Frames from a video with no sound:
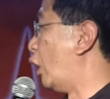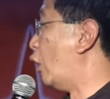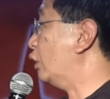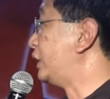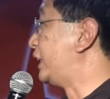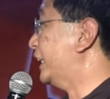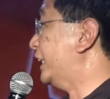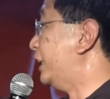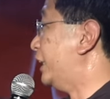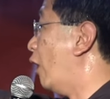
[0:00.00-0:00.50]

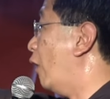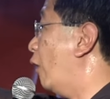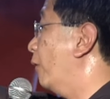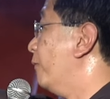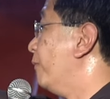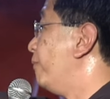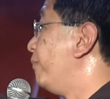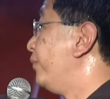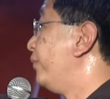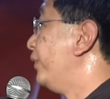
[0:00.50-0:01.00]
从此以
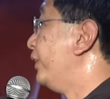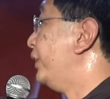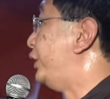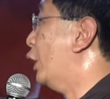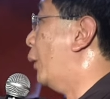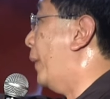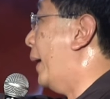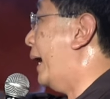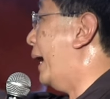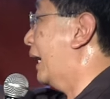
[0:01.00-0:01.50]
后
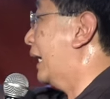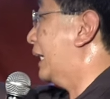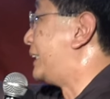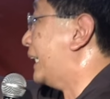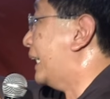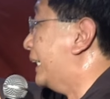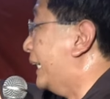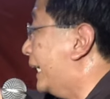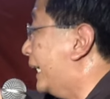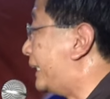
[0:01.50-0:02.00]
就没
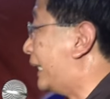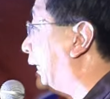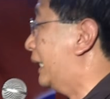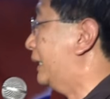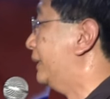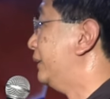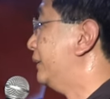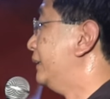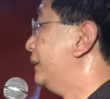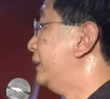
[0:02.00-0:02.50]
了，剩一
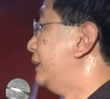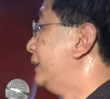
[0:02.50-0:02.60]
个。